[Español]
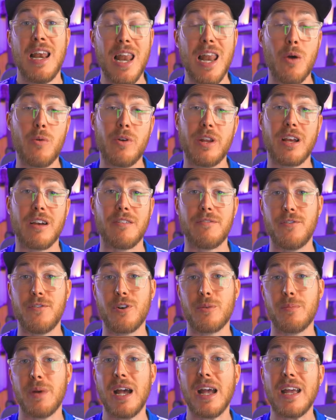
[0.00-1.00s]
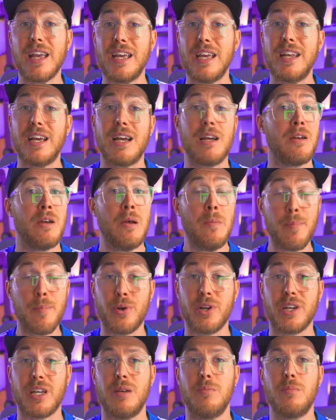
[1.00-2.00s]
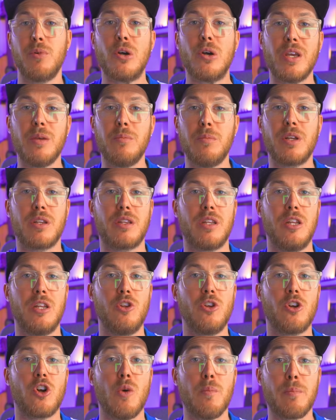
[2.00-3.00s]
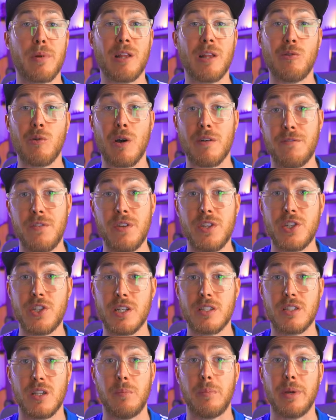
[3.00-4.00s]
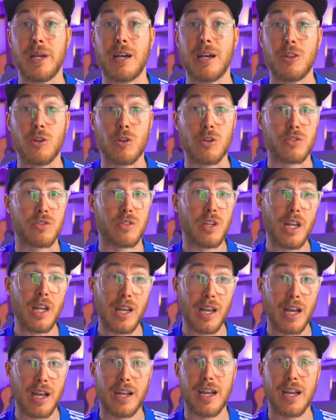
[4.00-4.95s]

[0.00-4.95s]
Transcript: La única forma era, por ejemplo, invirtiendo y comprando afiches y pegándolos en las